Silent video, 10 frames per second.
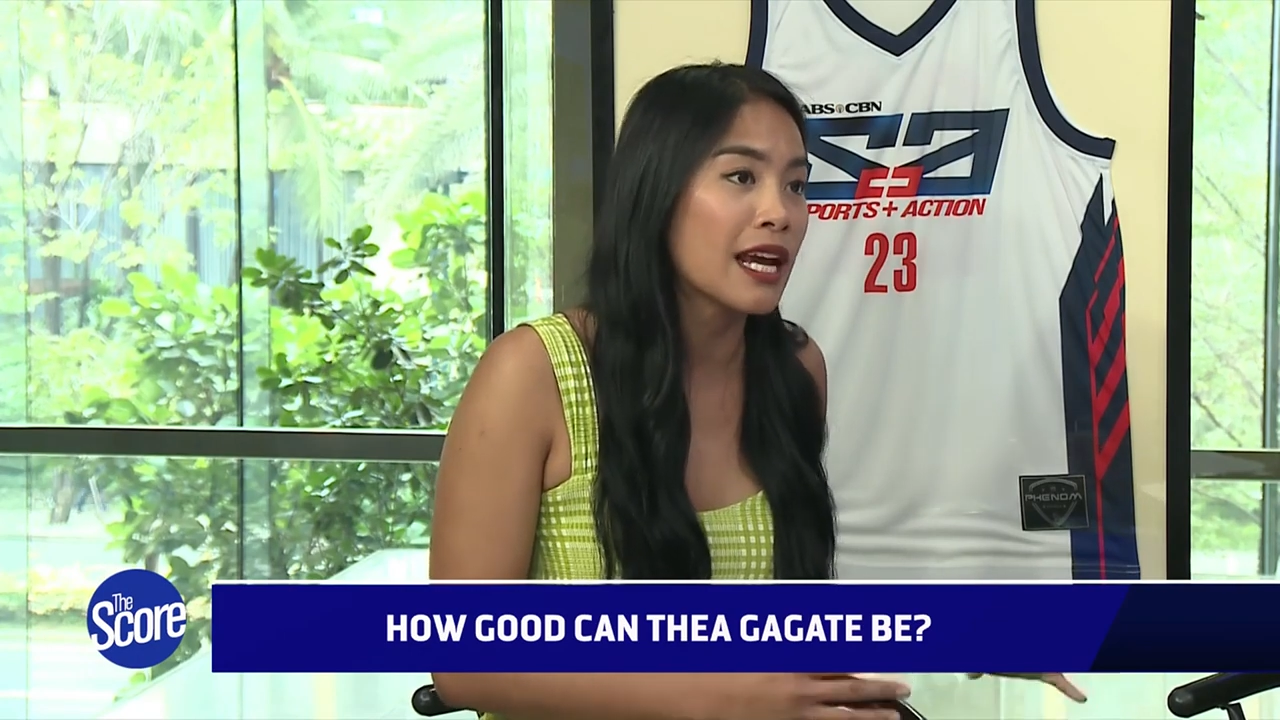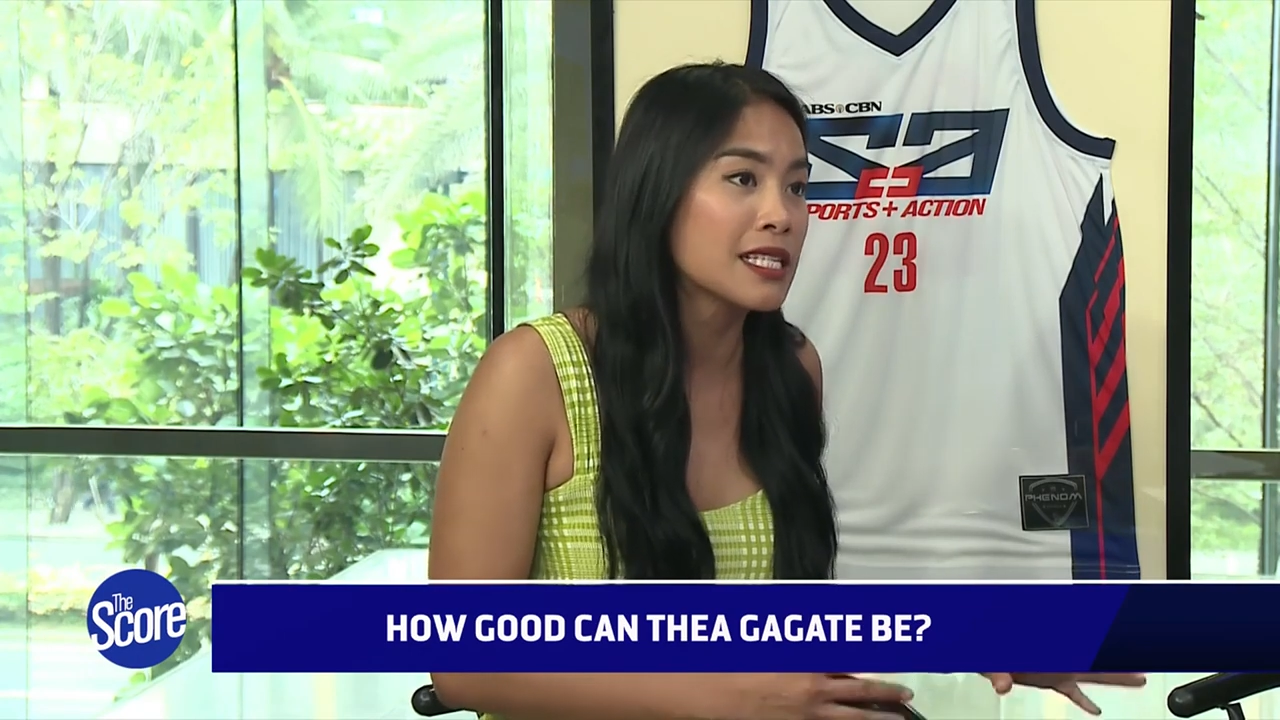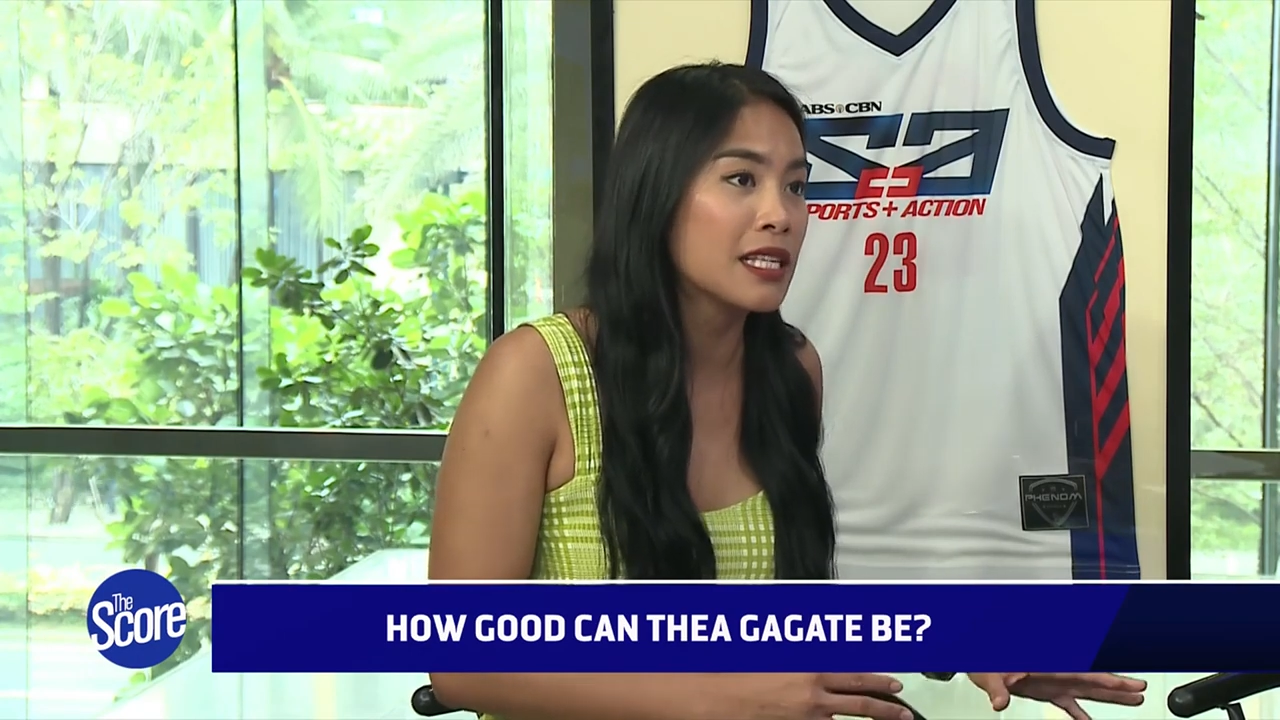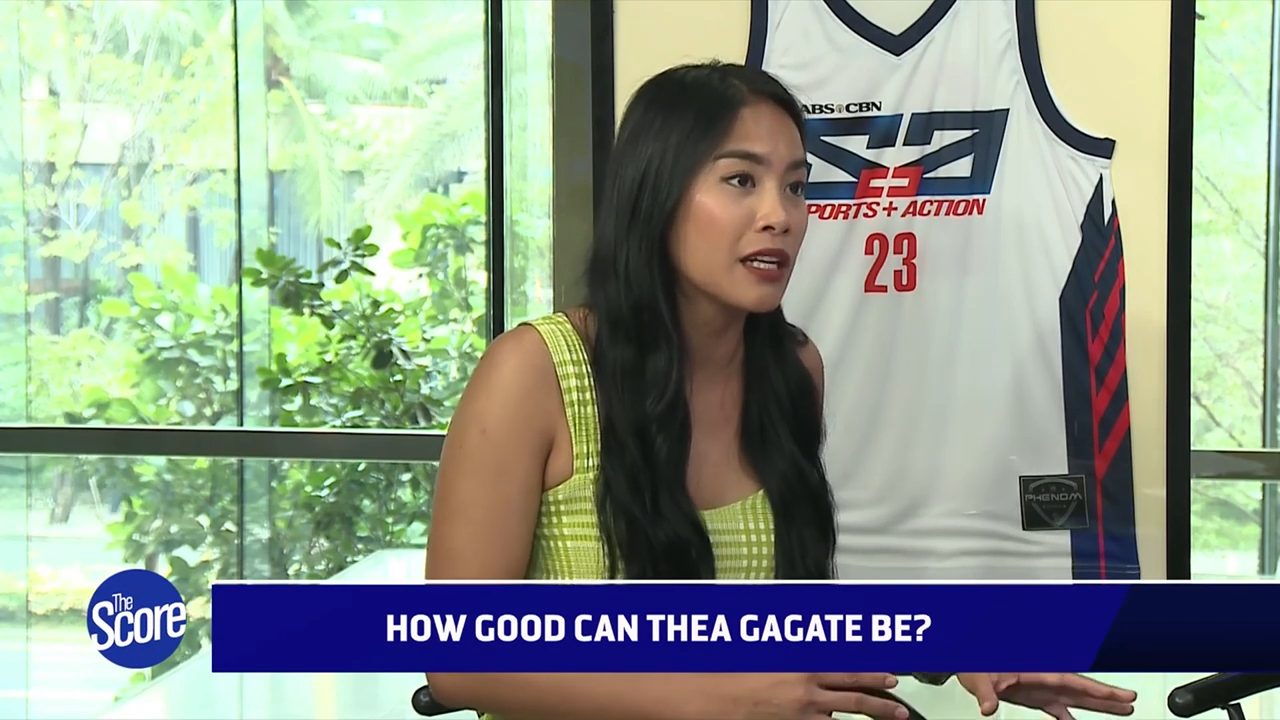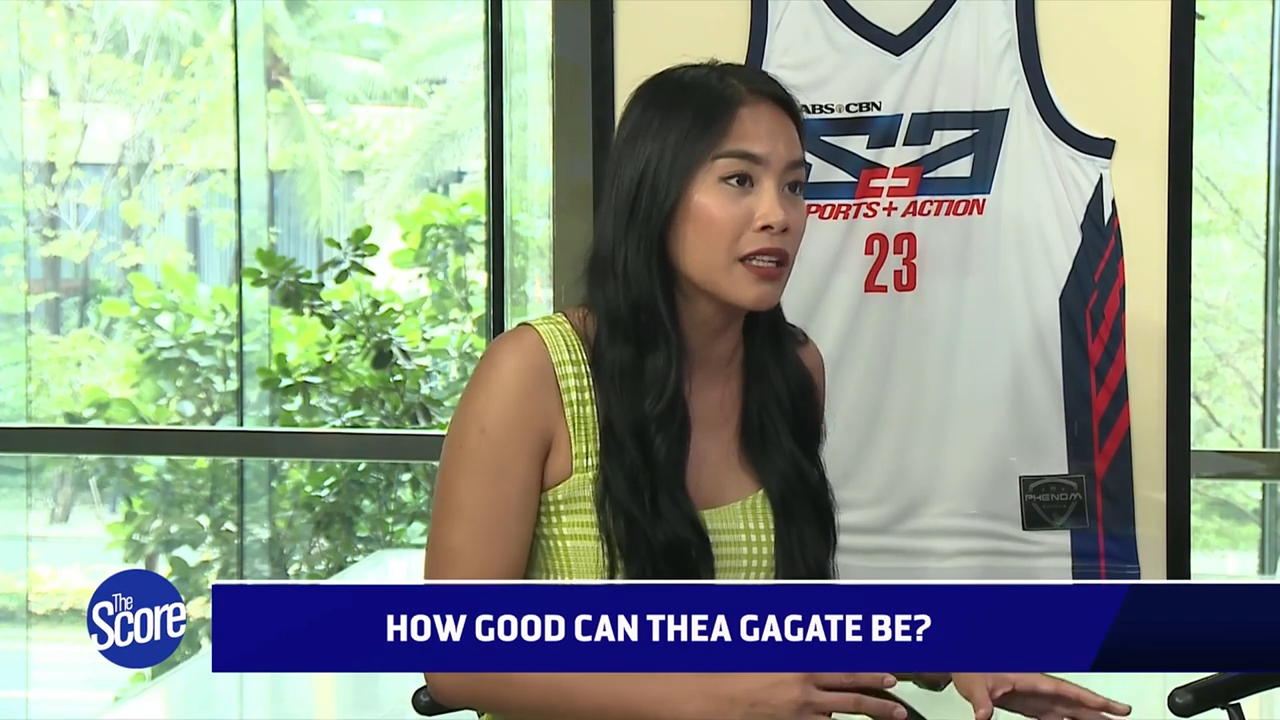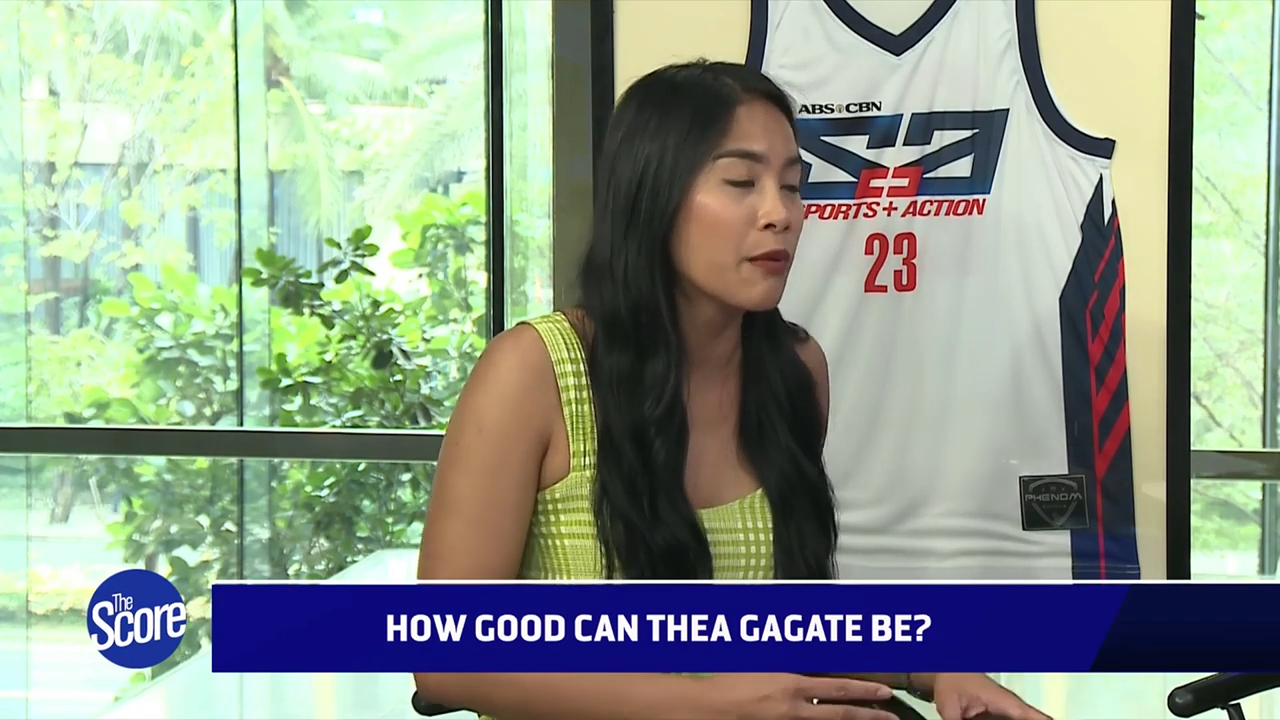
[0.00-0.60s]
last year.